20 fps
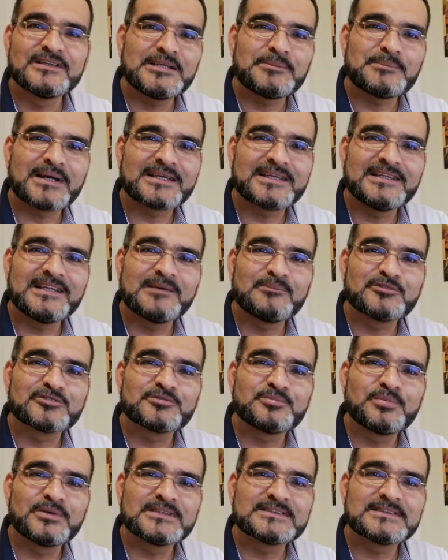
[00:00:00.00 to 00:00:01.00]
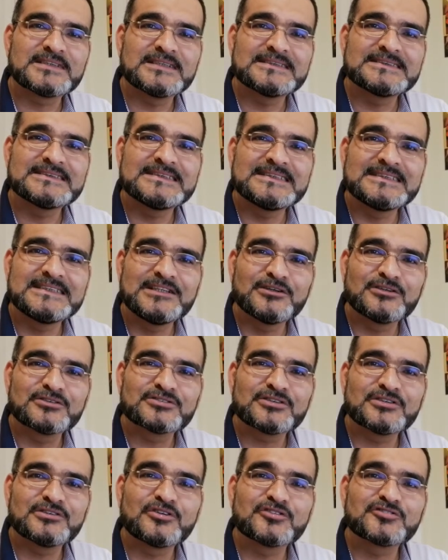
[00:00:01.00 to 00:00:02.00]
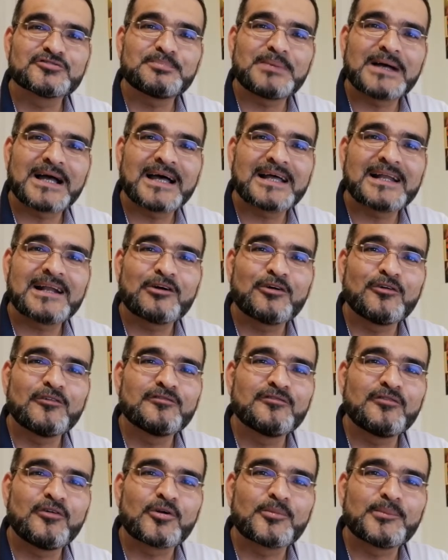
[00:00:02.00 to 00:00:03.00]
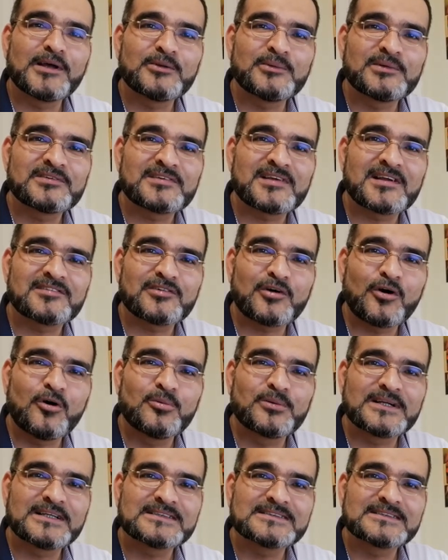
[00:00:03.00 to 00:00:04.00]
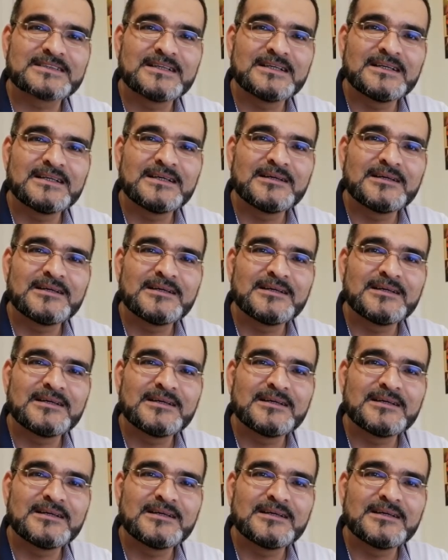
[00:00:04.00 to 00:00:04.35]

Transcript: Imaginemos pues si Dios nos pagara conforme a nuestras obras,